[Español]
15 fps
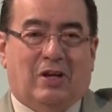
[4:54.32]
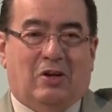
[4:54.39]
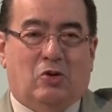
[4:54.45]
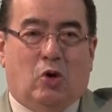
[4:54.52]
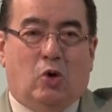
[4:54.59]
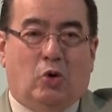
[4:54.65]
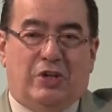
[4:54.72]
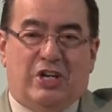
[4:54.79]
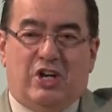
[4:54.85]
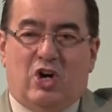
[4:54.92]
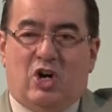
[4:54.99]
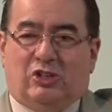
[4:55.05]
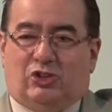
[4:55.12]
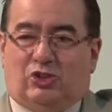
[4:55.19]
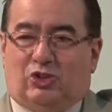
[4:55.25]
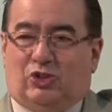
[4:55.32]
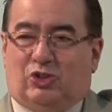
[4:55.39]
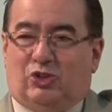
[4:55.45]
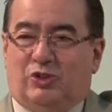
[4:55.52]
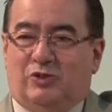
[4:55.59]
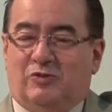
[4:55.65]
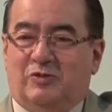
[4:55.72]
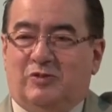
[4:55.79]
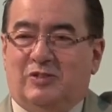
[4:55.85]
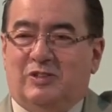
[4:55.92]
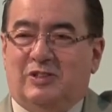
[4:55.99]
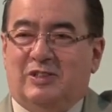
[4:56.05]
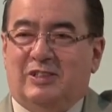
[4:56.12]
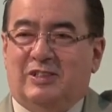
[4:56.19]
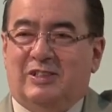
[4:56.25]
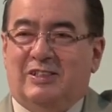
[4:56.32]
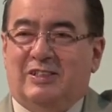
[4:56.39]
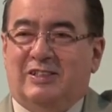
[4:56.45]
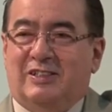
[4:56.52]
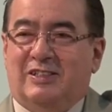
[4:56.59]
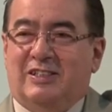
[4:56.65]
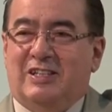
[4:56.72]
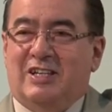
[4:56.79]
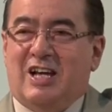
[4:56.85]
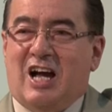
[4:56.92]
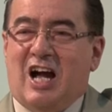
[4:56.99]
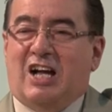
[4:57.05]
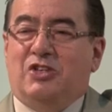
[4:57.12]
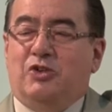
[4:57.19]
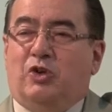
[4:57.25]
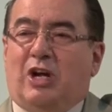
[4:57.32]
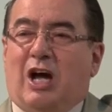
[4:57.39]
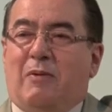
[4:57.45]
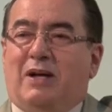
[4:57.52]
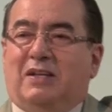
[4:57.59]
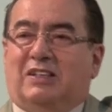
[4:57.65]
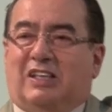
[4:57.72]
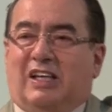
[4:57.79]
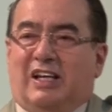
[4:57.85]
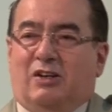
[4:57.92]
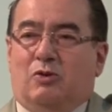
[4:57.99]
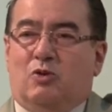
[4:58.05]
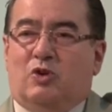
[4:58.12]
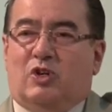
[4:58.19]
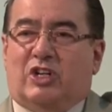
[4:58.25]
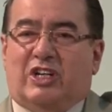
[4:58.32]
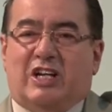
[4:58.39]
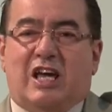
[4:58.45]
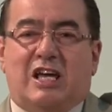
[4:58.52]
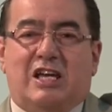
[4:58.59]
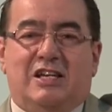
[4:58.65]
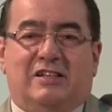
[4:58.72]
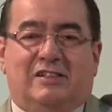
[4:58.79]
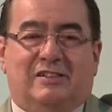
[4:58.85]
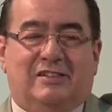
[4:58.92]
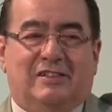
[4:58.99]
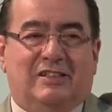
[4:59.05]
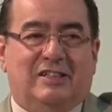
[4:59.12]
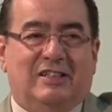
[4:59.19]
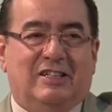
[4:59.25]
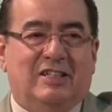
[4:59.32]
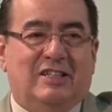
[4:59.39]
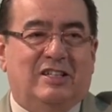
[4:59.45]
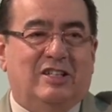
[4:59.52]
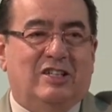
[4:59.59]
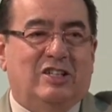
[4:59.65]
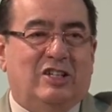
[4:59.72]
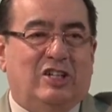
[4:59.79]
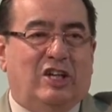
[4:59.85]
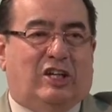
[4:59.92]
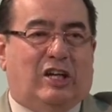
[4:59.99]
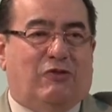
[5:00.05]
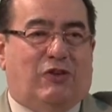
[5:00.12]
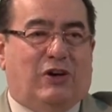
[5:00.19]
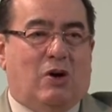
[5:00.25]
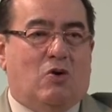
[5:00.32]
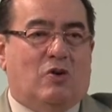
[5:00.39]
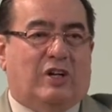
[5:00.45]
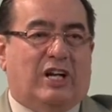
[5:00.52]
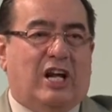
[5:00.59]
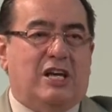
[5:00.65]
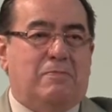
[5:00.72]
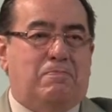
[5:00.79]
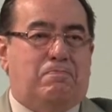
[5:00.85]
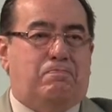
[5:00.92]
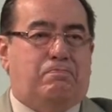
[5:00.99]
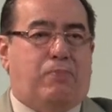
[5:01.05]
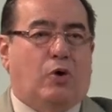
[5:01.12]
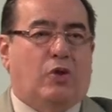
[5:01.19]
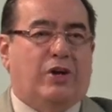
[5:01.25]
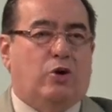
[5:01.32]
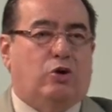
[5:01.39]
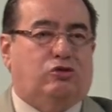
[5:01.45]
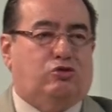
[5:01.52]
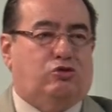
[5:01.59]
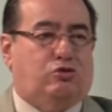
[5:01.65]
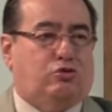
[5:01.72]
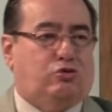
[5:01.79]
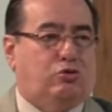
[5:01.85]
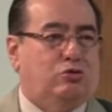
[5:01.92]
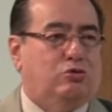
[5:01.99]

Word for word: Los judíos añoraban tener un rey y que fuera un rey poderoso.